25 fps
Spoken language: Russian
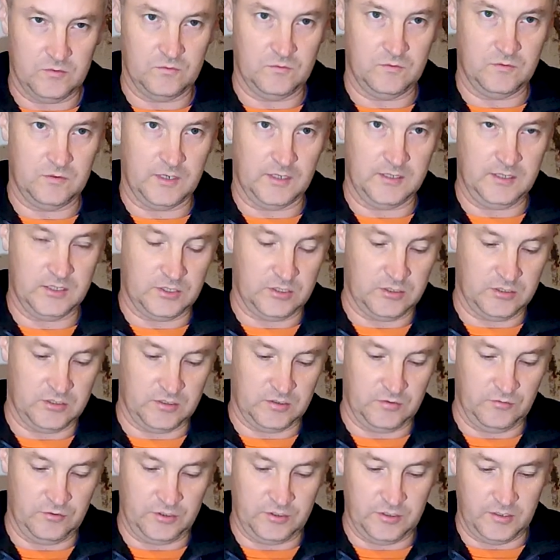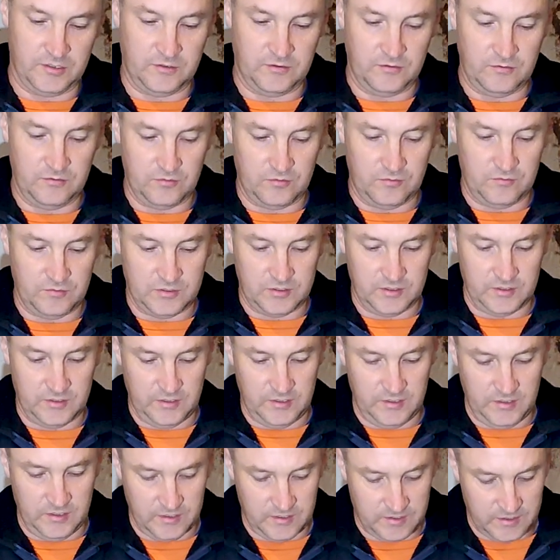ну, конечно же, ручка регулировочная
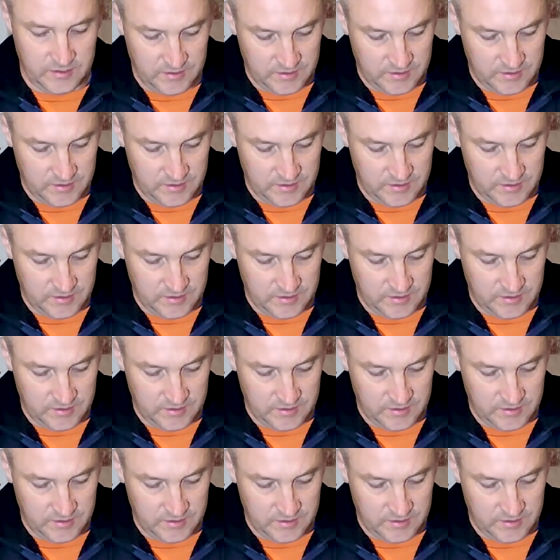и